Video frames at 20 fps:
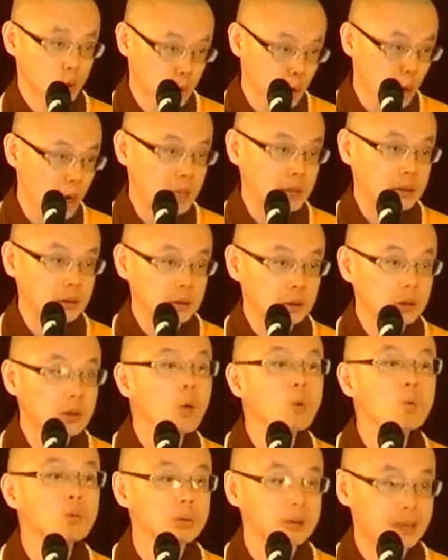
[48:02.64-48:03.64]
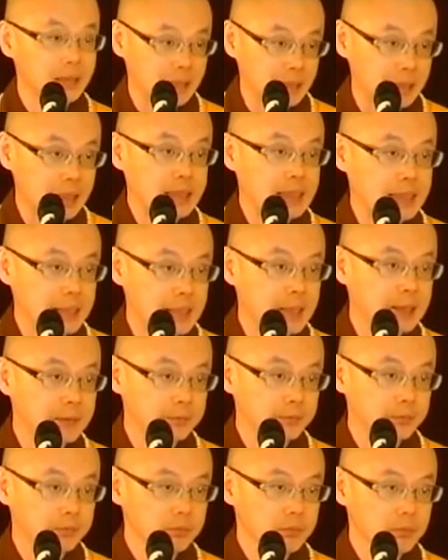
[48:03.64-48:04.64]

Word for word: 转动你的心？